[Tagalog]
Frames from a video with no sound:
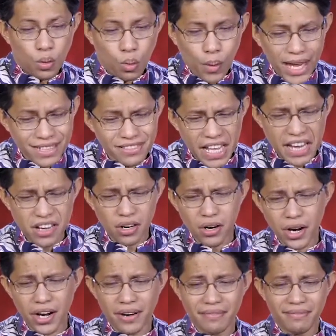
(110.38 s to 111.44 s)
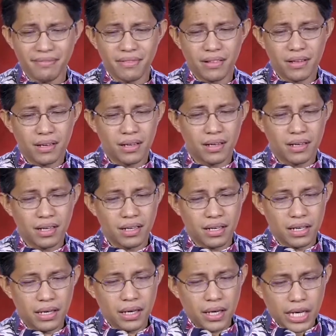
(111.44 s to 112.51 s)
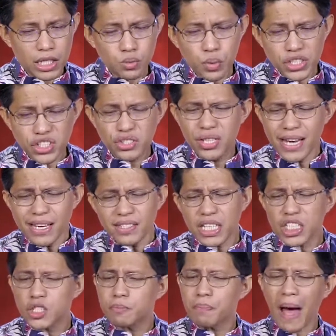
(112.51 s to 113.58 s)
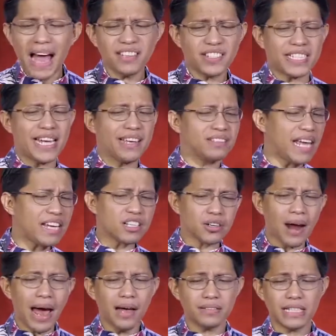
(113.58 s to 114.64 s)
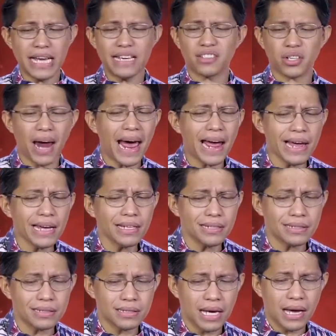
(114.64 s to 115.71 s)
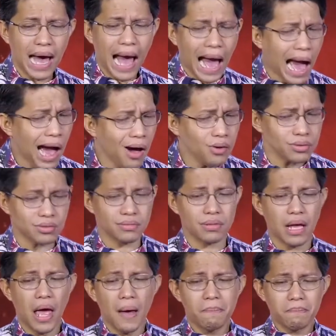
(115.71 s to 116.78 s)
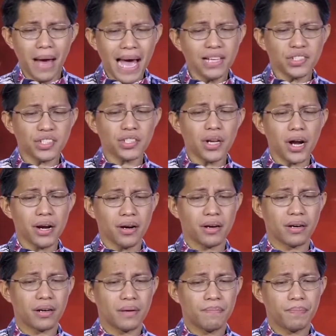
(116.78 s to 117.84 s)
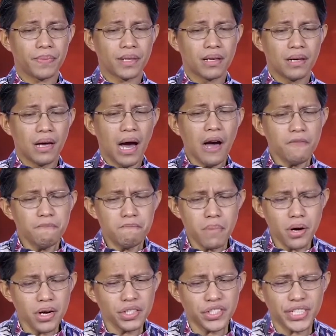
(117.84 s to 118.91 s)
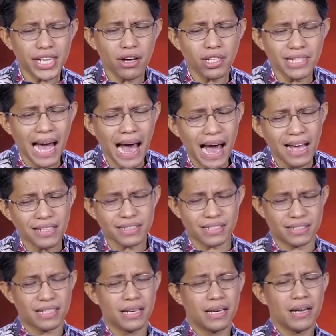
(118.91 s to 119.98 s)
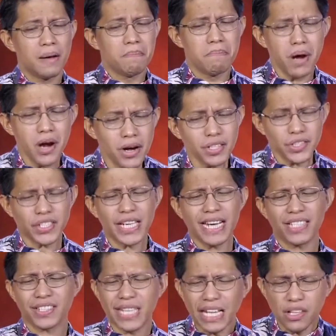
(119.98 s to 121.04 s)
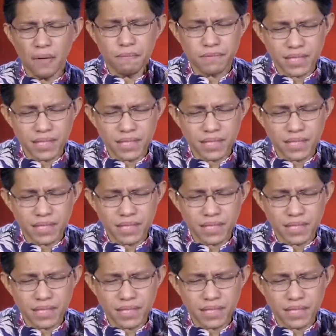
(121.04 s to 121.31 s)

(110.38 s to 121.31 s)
when they heard it was Jesus passing, they, cry, they cried out, Master, have mercy on us. Mercy, son of